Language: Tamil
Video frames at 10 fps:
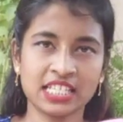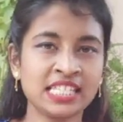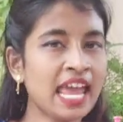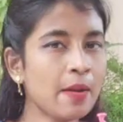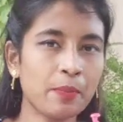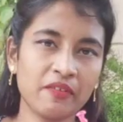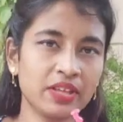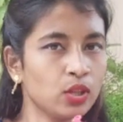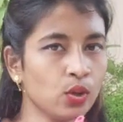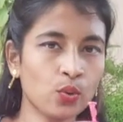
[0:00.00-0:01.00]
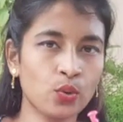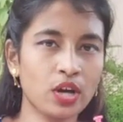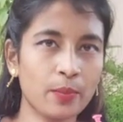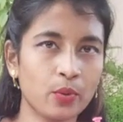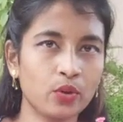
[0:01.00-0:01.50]
ஷேப்பை வந்து
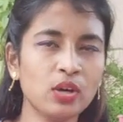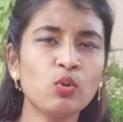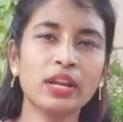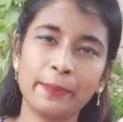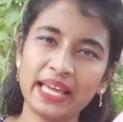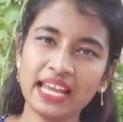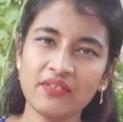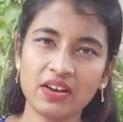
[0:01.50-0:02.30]
கொடுக்க போகுது உங்களுக்கு பெரிய